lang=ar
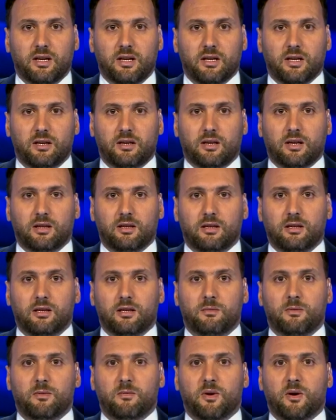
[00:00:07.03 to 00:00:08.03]
للتنديد
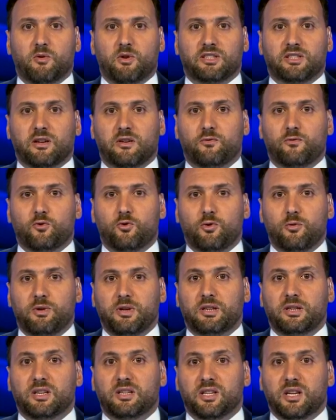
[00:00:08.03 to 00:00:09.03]
بما وصفوه
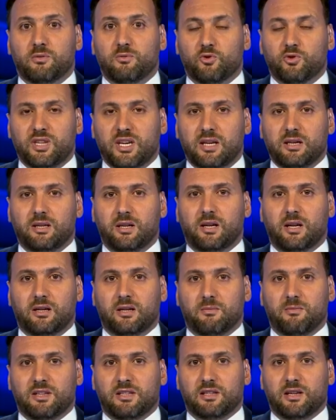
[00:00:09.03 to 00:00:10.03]
بالتجاوزات التي
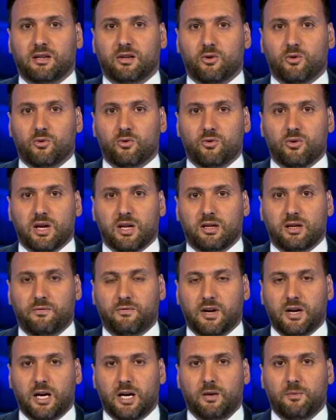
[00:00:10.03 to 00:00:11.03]
مست حقوق
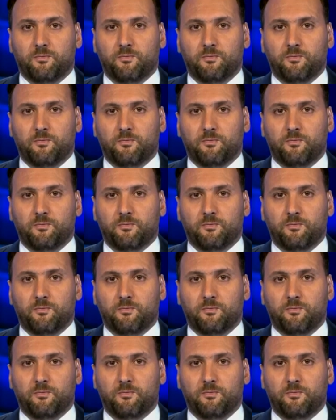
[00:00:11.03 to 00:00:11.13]
الدفاع